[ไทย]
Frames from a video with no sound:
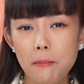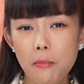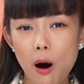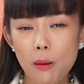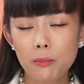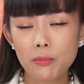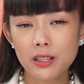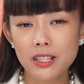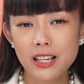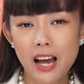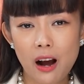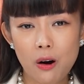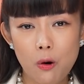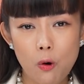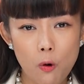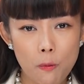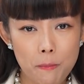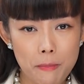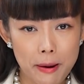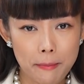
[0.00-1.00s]
บอมจาก
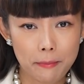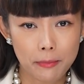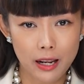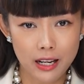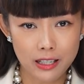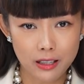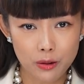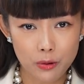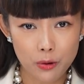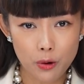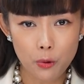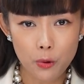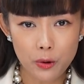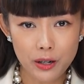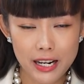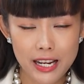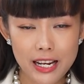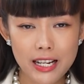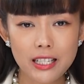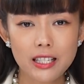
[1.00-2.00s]
o p e ป Plus ลูก
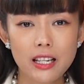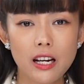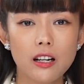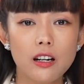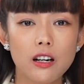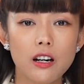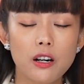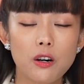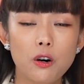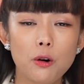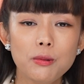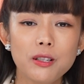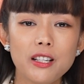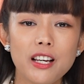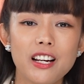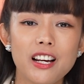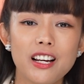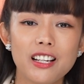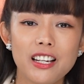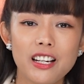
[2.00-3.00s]
นี้จะกระทบเศร
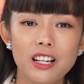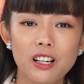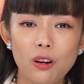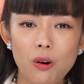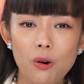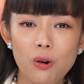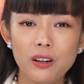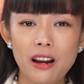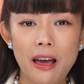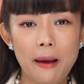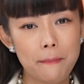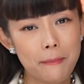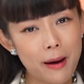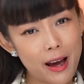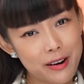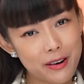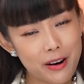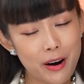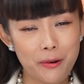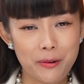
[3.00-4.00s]
ษฐกิจโลกและ
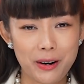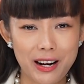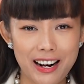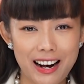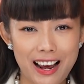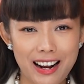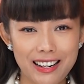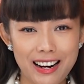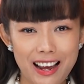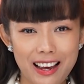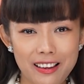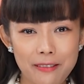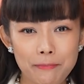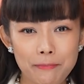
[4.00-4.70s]
บ้านเราขนาดไหน